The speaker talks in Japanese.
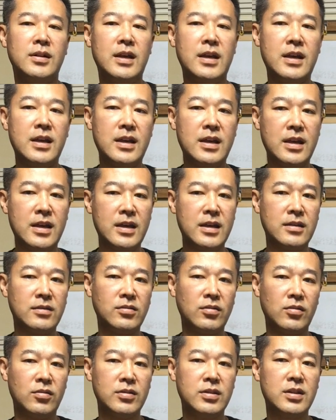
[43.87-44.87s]
えー、
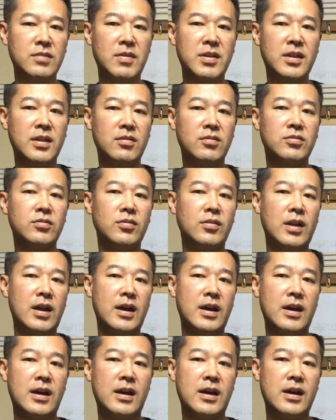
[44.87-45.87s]
そのいじめてる人
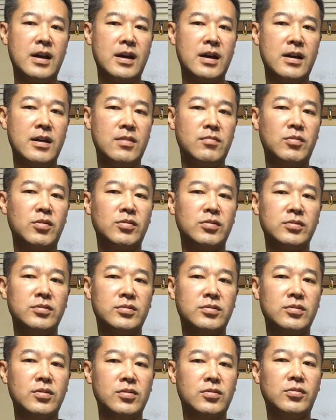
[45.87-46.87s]
らも
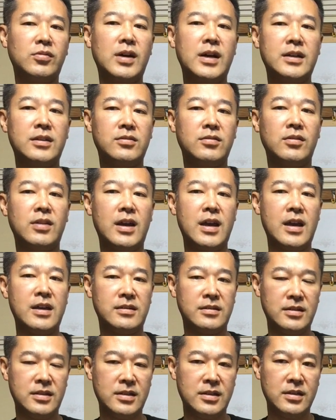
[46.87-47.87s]
すごい怖い人らや
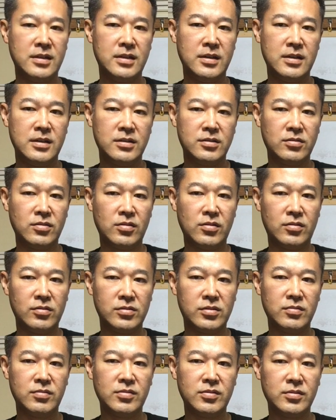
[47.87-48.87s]
しその
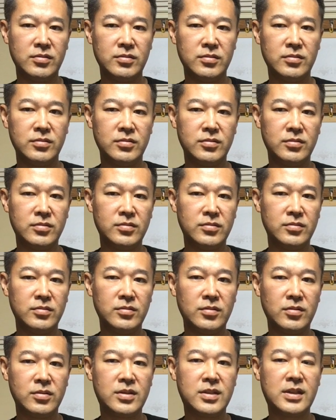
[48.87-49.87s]
自
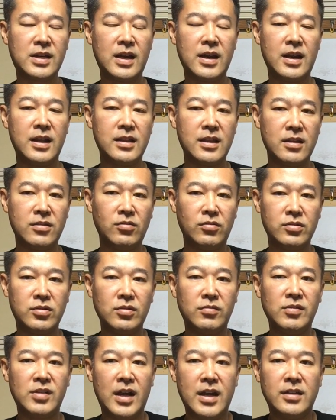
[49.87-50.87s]
分の力じゃどうし
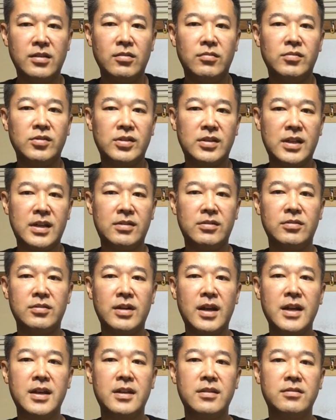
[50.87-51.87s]
ようもないと思ってこ
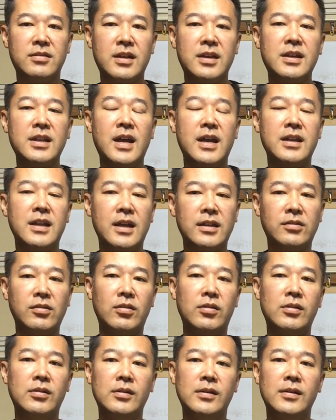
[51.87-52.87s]
う解決できないな
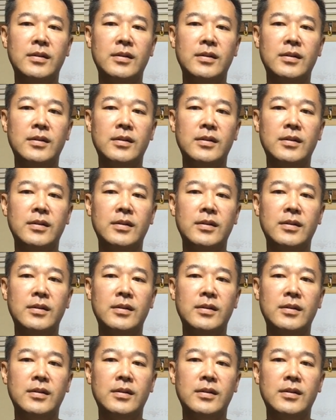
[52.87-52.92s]
と、